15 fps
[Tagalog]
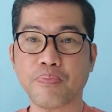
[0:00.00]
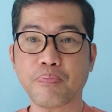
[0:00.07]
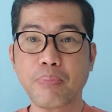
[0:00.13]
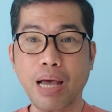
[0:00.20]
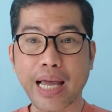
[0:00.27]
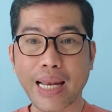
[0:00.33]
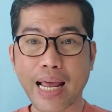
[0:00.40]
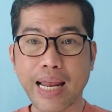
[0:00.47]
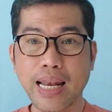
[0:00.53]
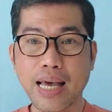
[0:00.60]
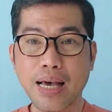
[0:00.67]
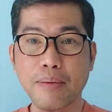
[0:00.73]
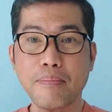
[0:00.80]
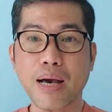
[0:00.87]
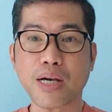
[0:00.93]

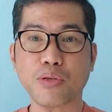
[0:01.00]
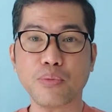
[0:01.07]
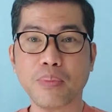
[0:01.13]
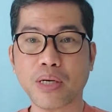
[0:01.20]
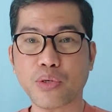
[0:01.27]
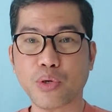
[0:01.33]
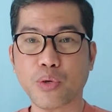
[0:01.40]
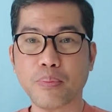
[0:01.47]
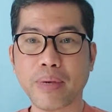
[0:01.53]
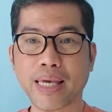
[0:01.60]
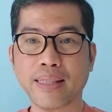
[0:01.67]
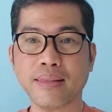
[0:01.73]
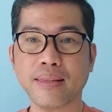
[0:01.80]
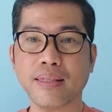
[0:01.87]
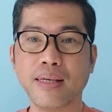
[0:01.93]
Paalala, bago
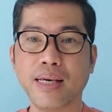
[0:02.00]
mag-comment,